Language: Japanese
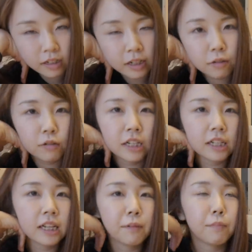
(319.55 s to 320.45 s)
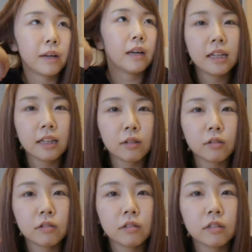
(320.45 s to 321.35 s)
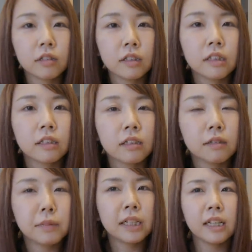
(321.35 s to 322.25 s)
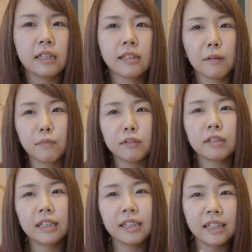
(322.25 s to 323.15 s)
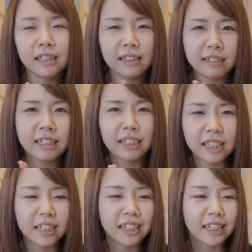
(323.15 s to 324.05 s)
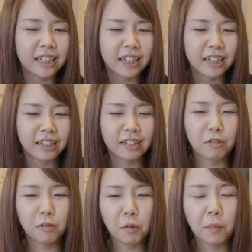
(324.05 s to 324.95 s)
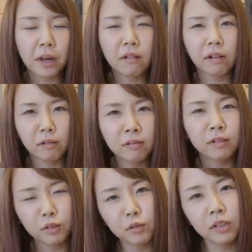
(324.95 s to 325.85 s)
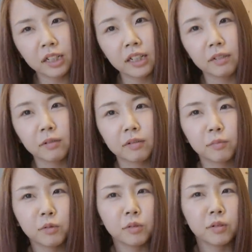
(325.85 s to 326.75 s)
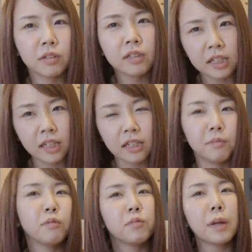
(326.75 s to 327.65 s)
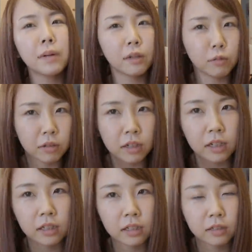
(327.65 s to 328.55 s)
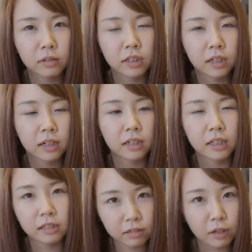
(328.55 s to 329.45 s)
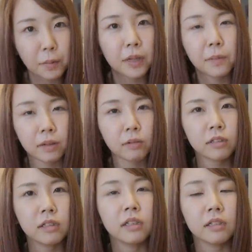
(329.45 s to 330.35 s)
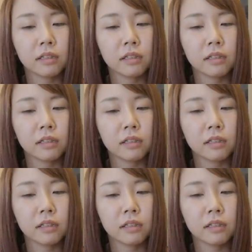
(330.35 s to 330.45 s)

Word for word: やこれねやっぱこの冷たい寒くなってきた時期にこのパイは本当にもう好きえ、もう食べたことなかった人いたら一度食べてみてほしいで